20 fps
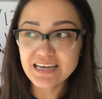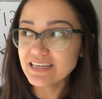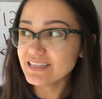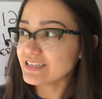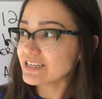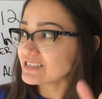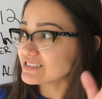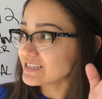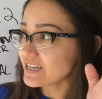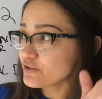
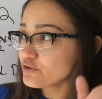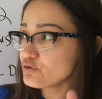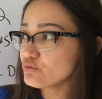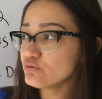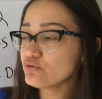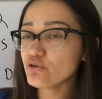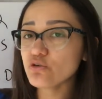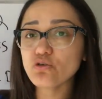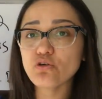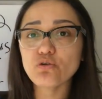
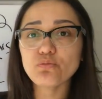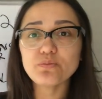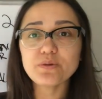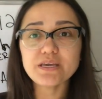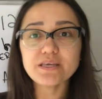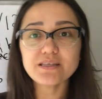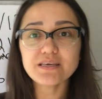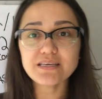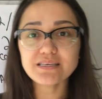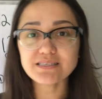Desayuno,
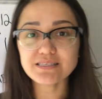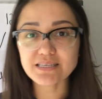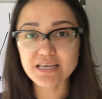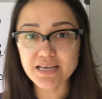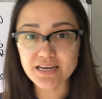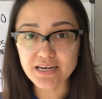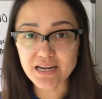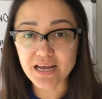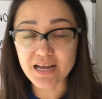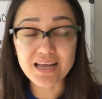comida y
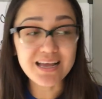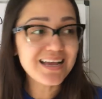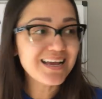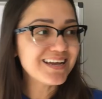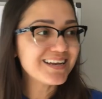cena.